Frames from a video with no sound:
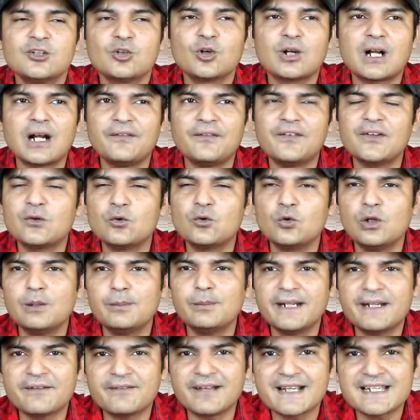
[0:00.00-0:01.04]
तो काफ़ी कूल
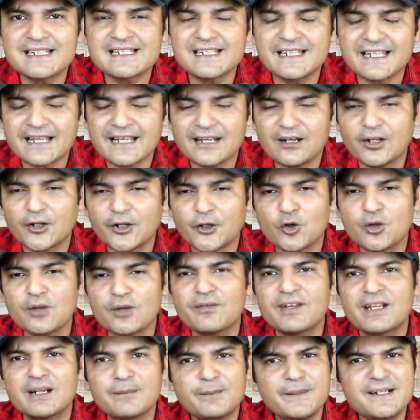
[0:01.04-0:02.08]
भी डिवाइस लगेगा और क्योंकि
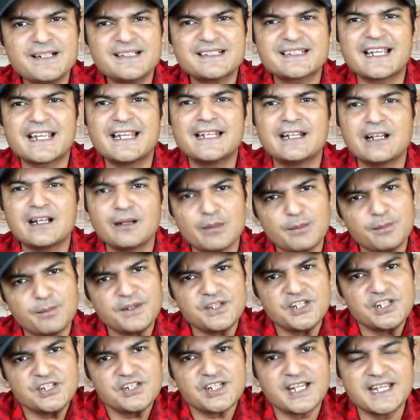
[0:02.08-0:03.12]
फिंगरप्रिंट स्कैनर हमें
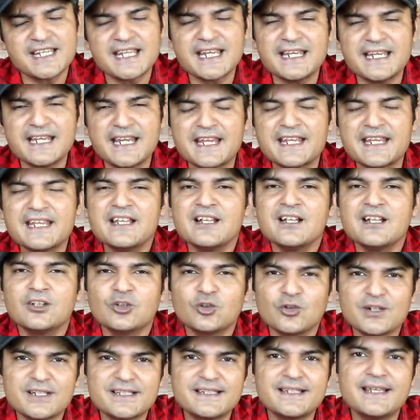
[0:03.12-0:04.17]
पीछे चाहिए ही नहीं
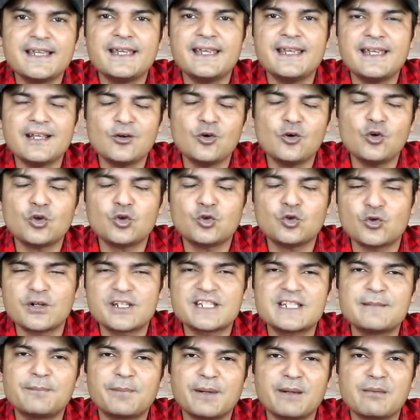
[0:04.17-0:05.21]
तो इससे एक और
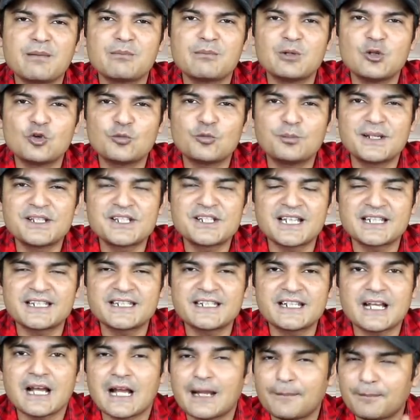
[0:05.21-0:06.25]
थोड़ी सी प्रीमियम लुक बन
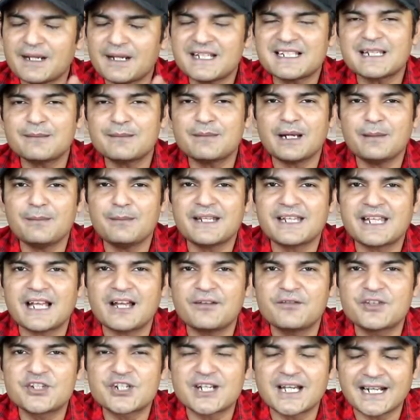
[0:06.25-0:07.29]
जाती है आपका इसके बारे में
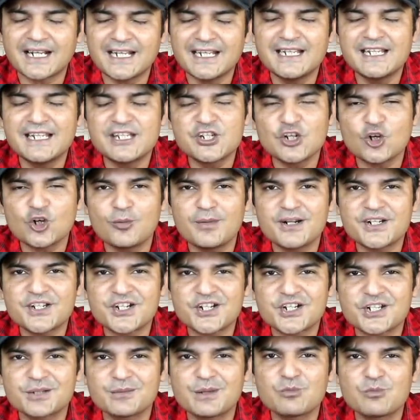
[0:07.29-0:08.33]
क्या विचार है नीचे कॉमेंट
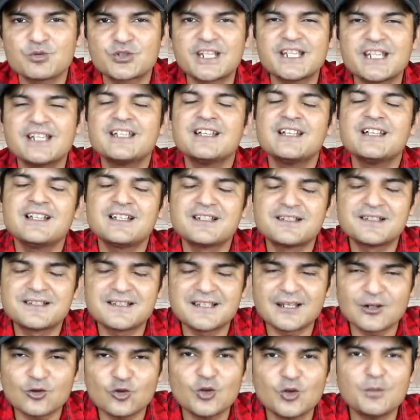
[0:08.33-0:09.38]
सेक्शन में मुझे
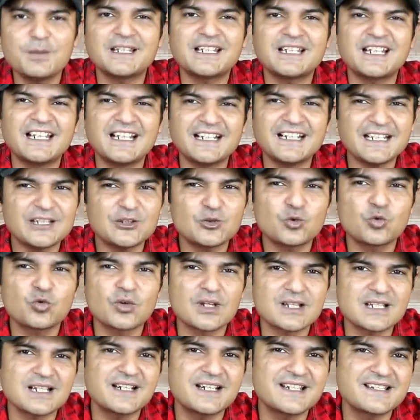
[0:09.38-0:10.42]
ज़रूर बताना कि
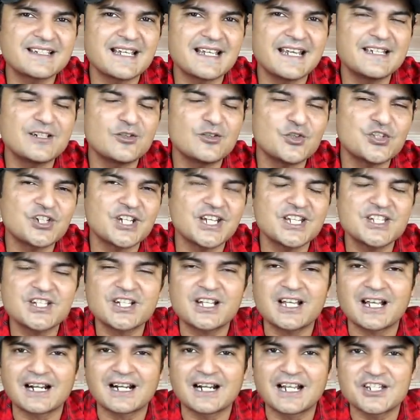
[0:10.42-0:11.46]
थोड़ा सा डिज़ाइन को चेंज
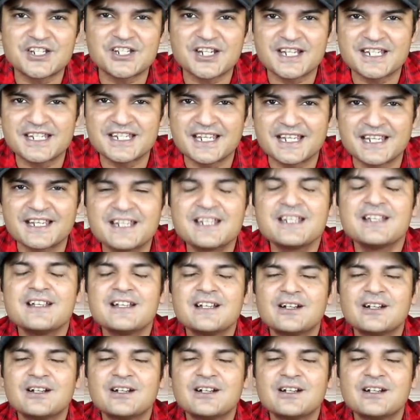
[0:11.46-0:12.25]
करना चाहिए